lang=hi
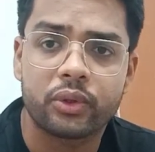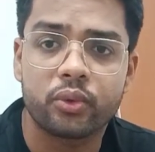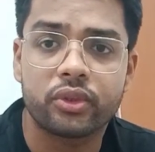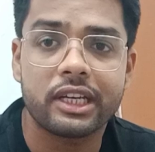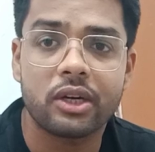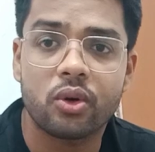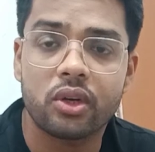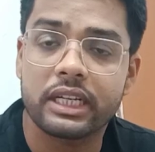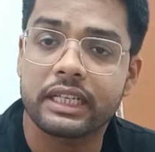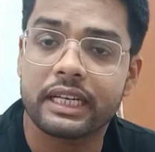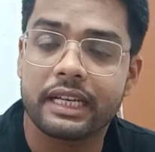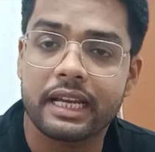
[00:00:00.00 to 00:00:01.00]
तो उसके
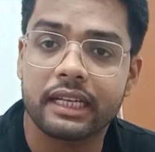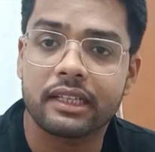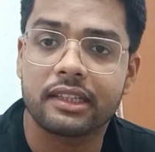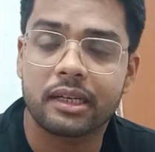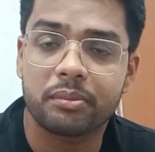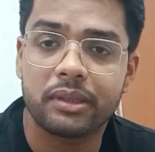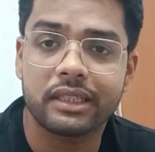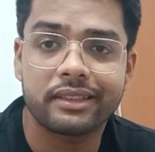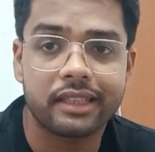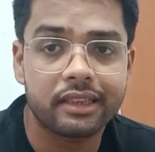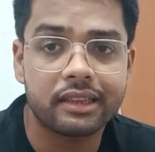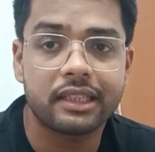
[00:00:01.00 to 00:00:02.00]
ऑल इंडिया रैंक
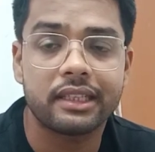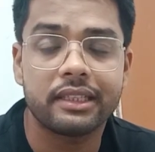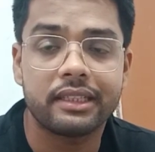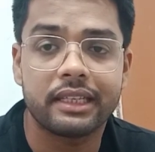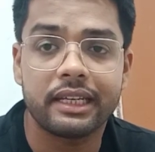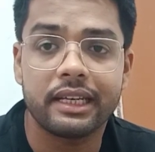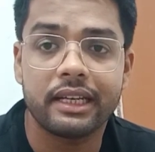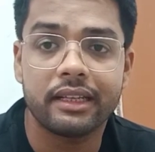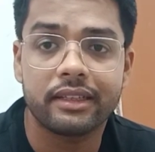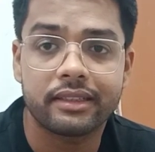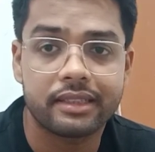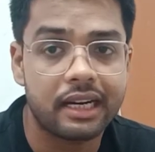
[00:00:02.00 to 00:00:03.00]
लगभग सत्तर से
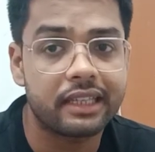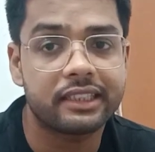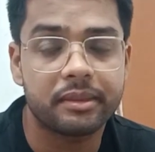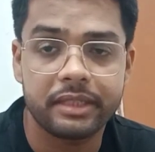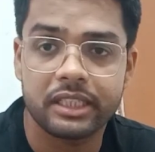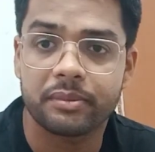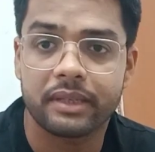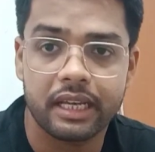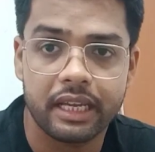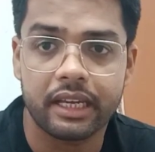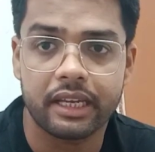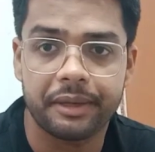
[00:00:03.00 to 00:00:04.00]
साठ के बीच में
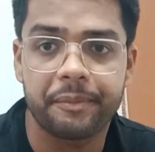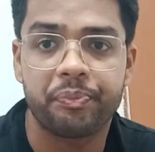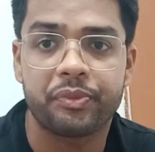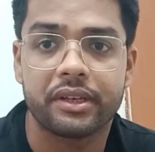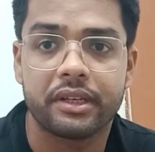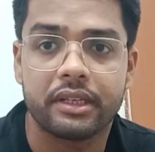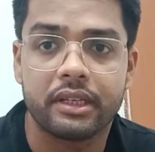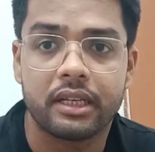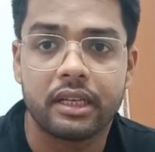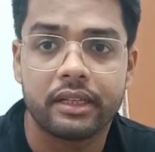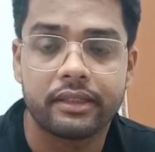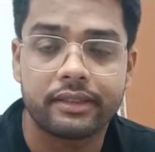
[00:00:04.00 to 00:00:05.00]
रहेंगे
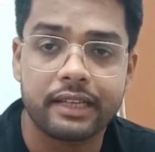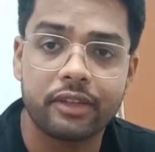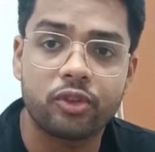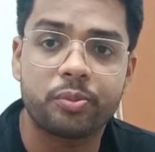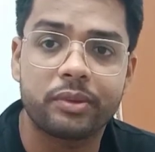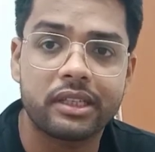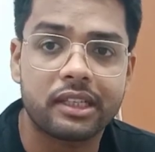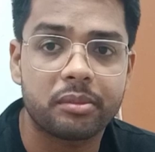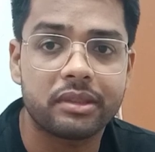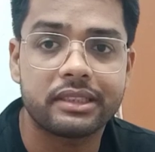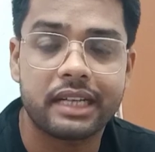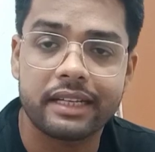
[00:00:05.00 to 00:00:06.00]
सौ प्लस
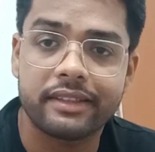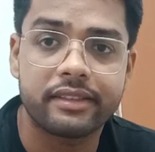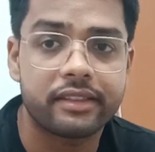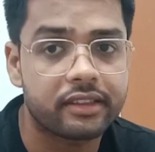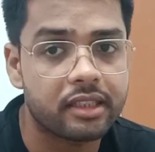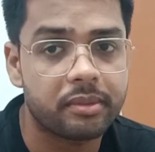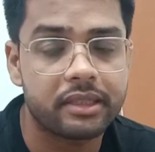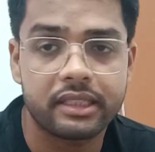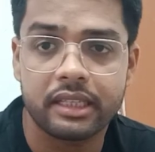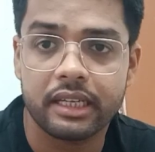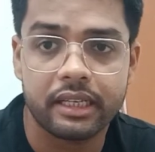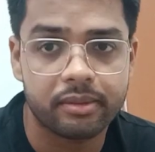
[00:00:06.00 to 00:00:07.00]
लगभग सात से सत्तर
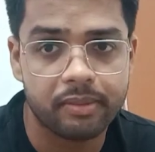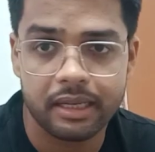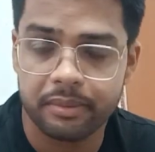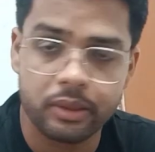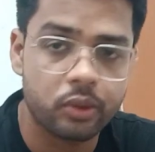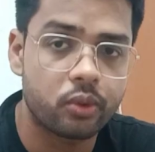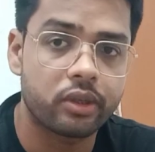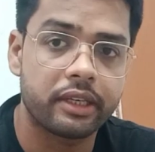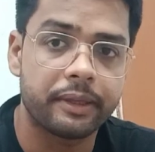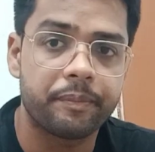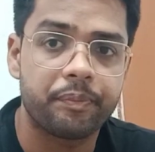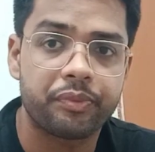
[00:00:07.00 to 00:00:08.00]
बच्चे इस बार भी
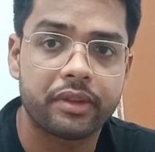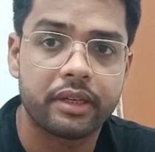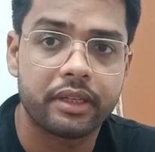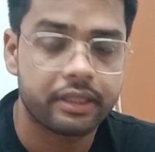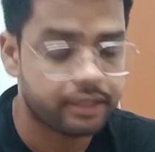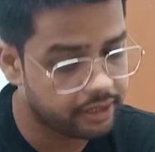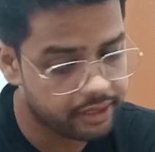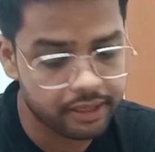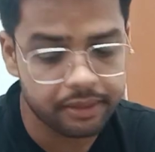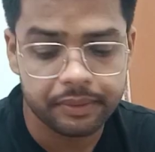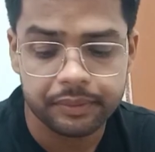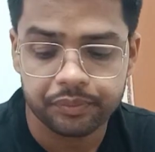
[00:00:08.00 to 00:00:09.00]
होंगे
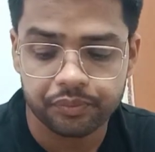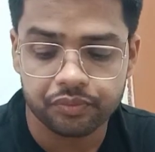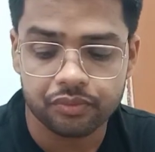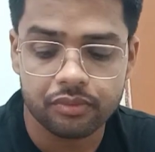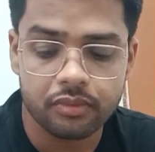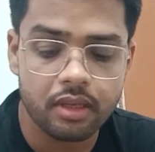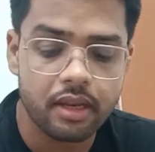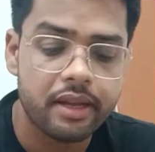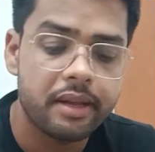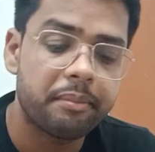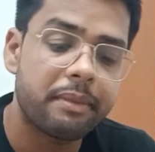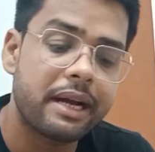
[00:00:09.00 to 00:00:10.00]
ठीक है
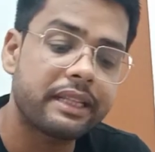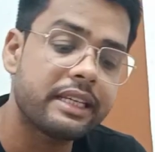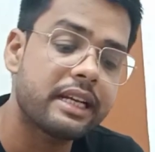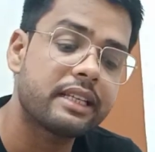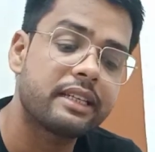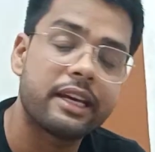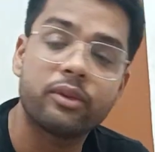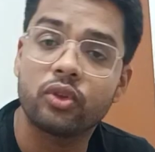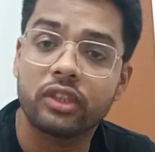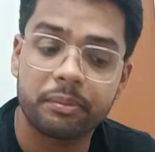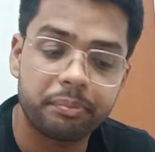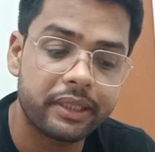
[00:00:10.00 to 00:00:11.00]
बात की अगर
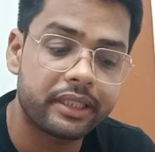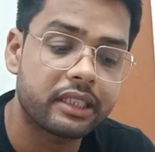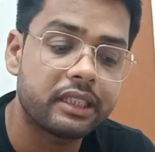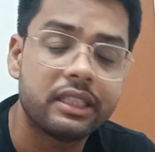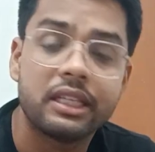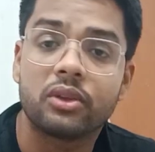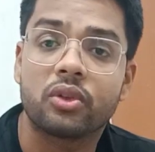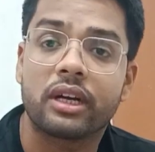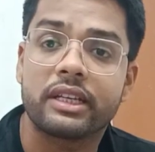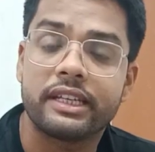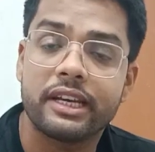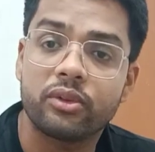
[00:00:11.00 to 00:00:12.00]
690 तक तो
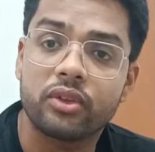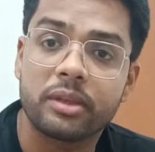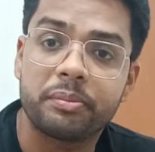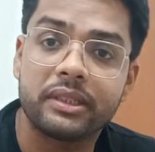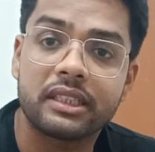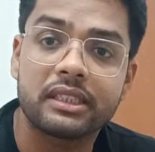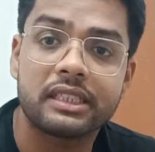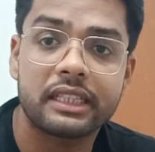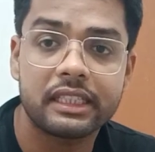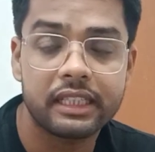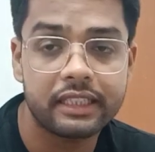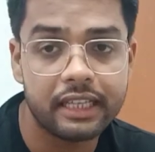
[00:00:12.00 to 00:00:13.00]
अगर 690 तक
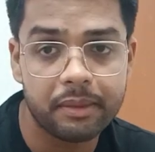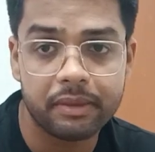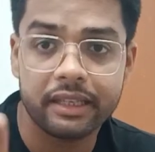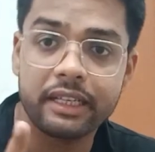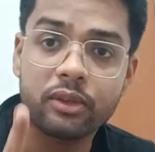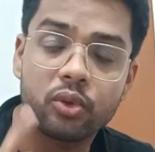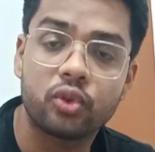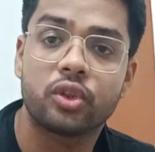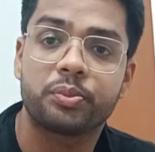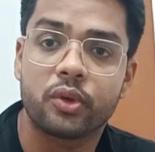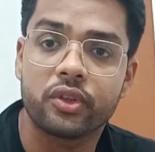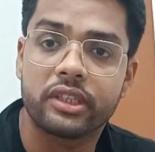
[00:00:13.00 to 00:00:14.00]
जाते जाते आपका रैंक
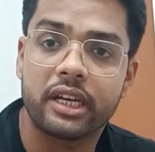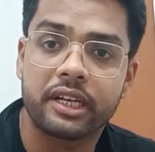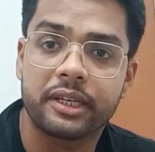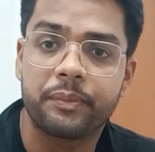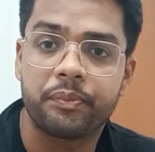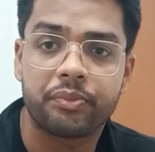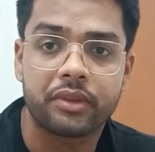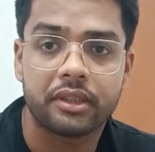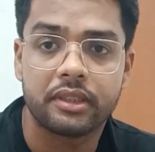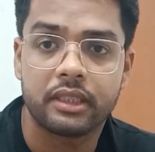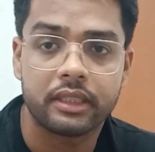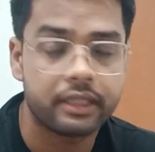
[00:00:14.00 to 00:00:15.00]
200 पहुंच जाएगा
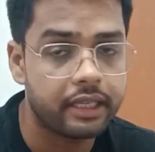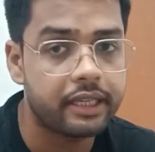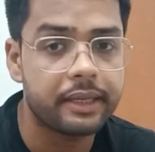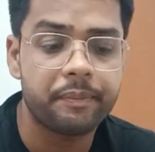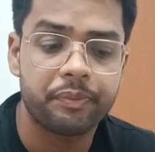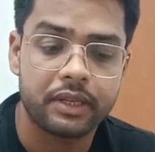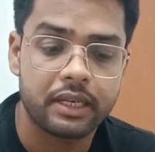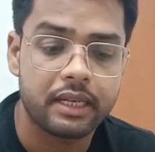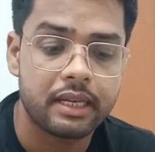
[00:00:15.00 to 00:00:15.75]
ठीक है